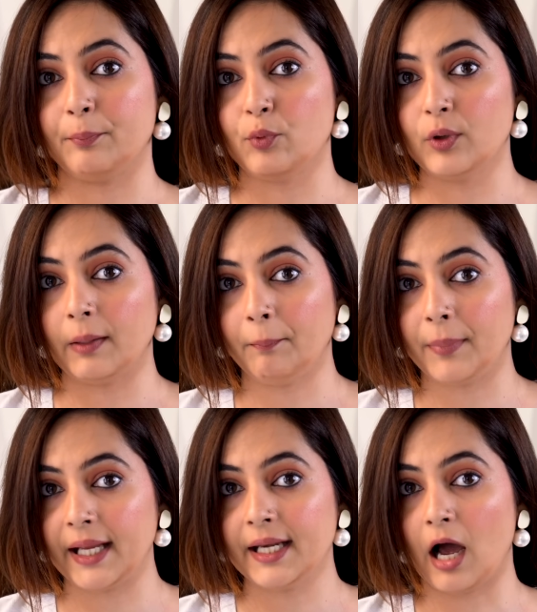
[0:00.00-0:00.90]
पूरे
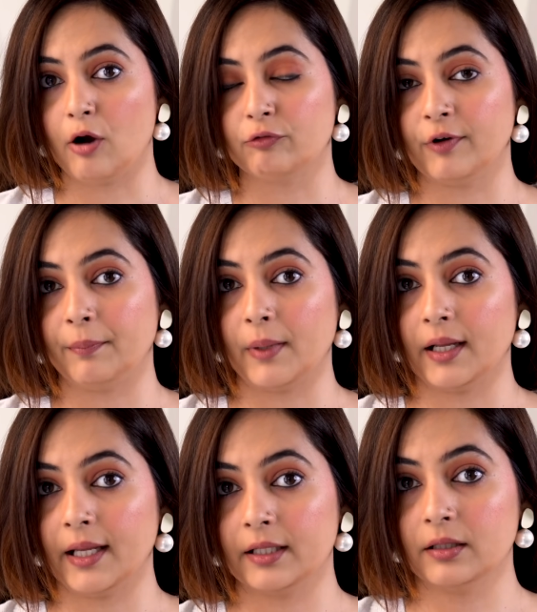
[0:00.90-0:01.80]
प्लेन आउटफिट में
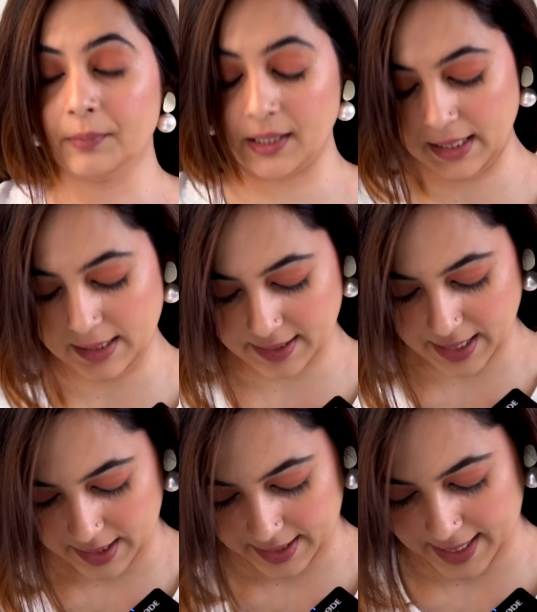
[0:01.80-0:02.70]
ना एकदम खिल के
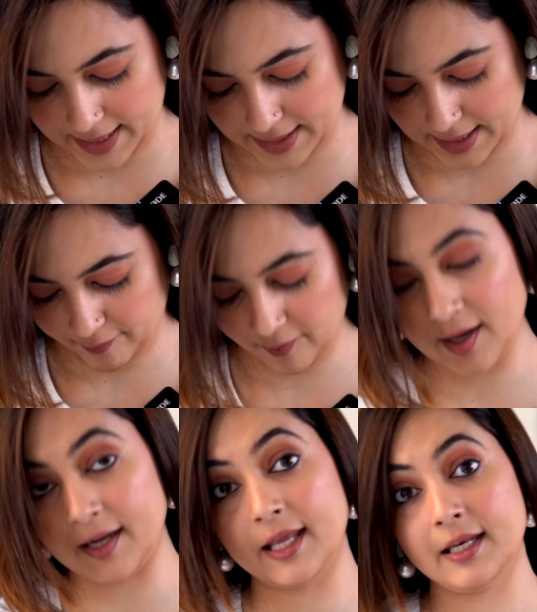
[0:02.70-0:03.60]
आ रहा है एंड देन
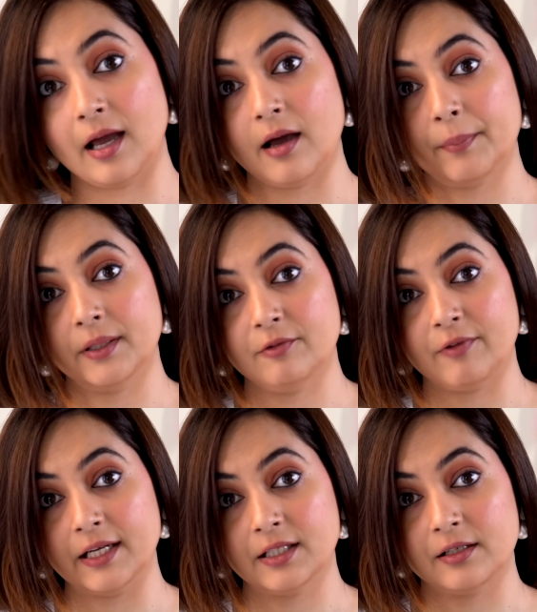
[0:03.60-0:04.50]
फिर अगेन यहाँ पे ये
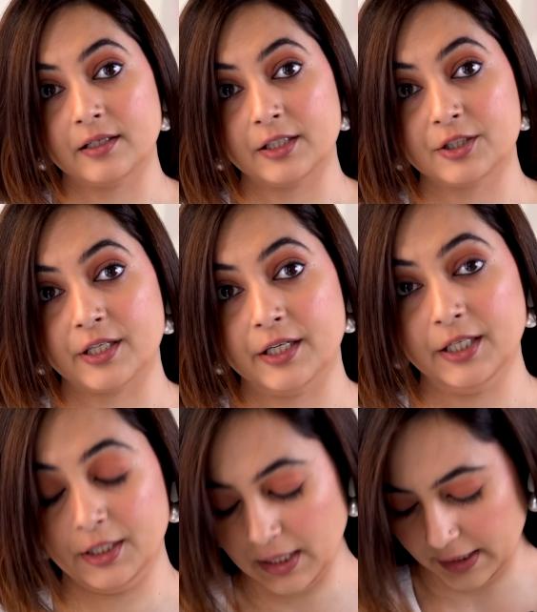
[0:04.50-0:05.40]
वाइट कलर की थ्रेड
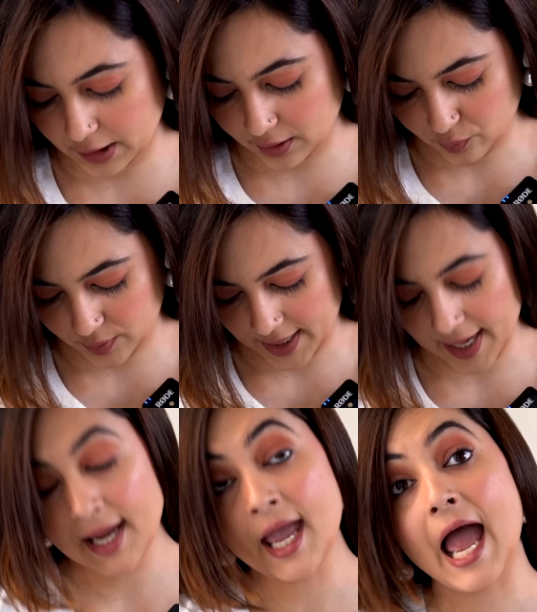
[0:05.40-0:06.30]
डिटेलिंग दी हुई
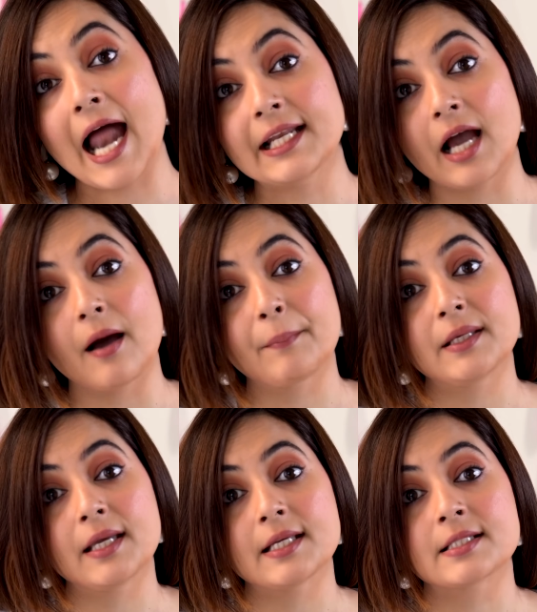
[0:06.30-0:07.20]
है एंड यहाँ पे
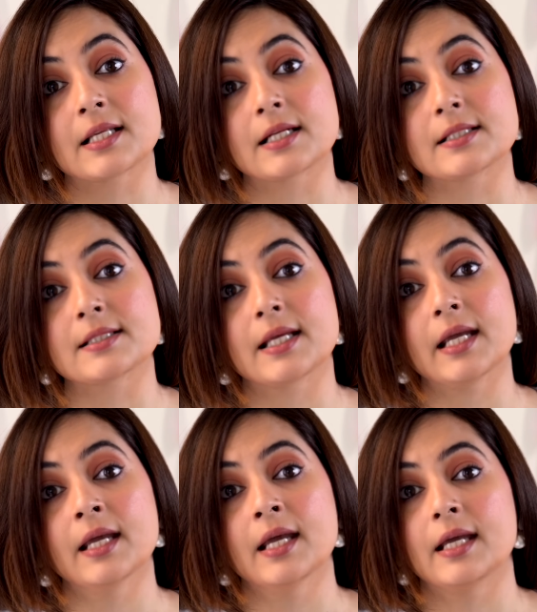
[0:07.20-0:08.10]
ये इस तरह से
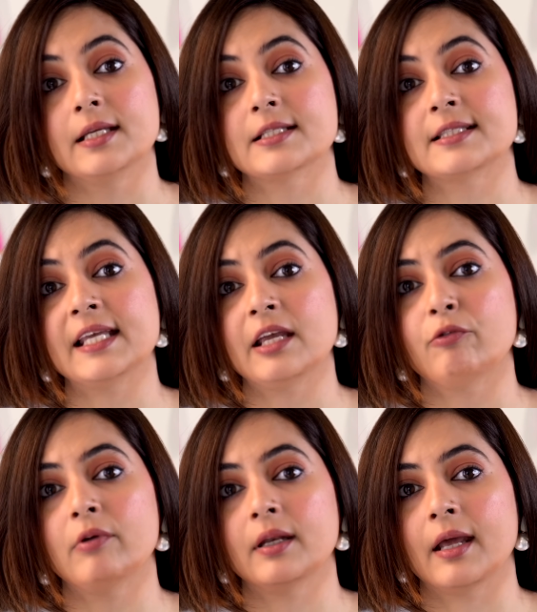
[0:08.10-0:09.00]
ये
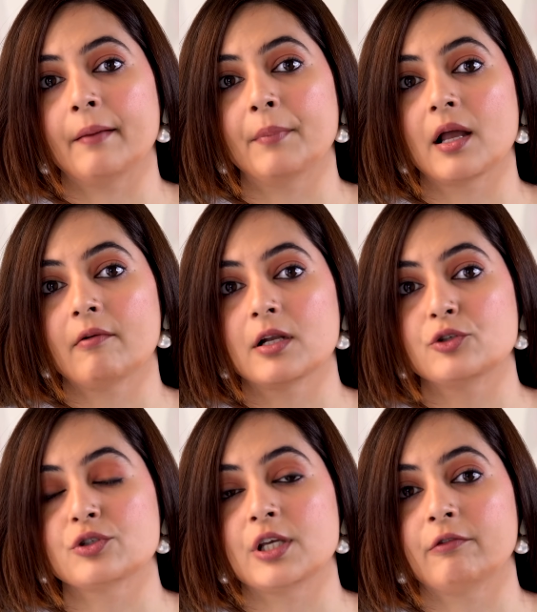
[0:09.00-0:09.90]
सीक्वेन है बड़ा वाला
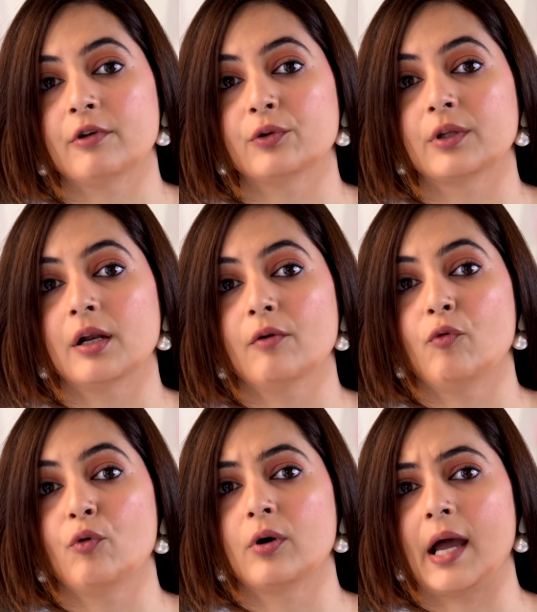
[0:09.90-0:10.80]
जो सीक्वेन होता है ना
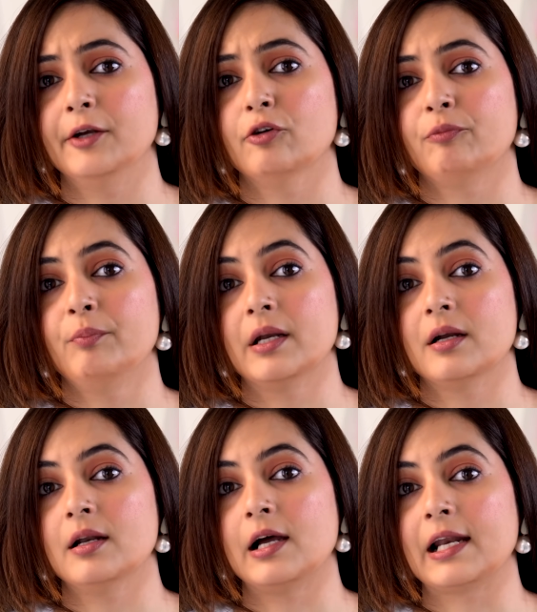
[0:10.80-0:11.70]
वो काइंड ऑफ
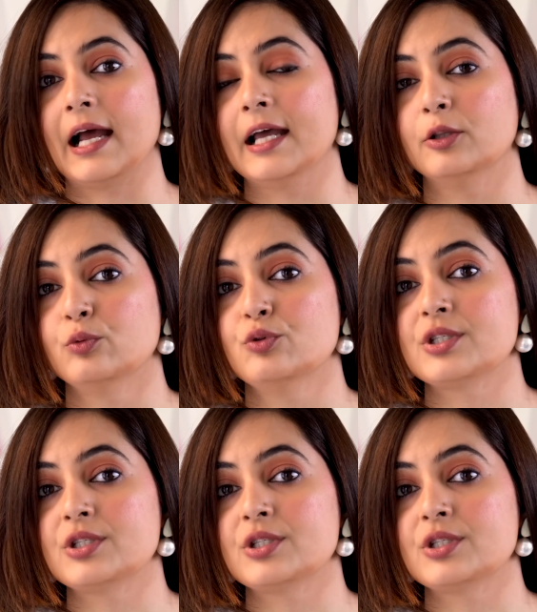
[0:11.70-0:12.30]
मिरर लग रहा है दूर